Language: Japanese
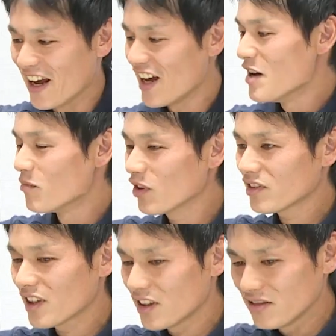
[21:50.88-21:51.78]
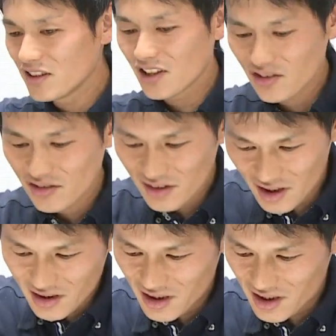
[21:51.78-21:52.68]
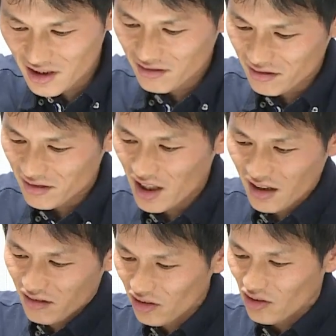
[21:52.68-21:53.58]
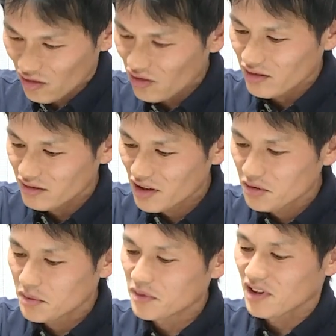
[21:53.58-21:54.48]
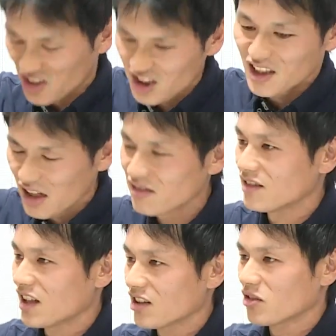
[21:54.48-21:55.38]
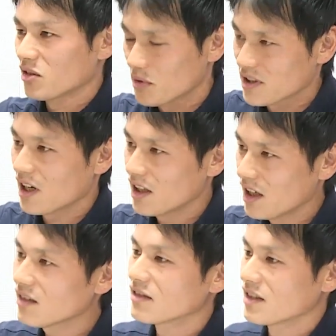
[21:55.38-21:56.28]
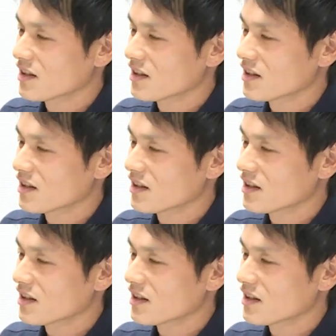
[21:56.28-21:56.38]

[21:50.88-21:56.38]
で持って抜いた瞬間にあの根っこと上の部分がちぎれるなんてこともざらにあるんで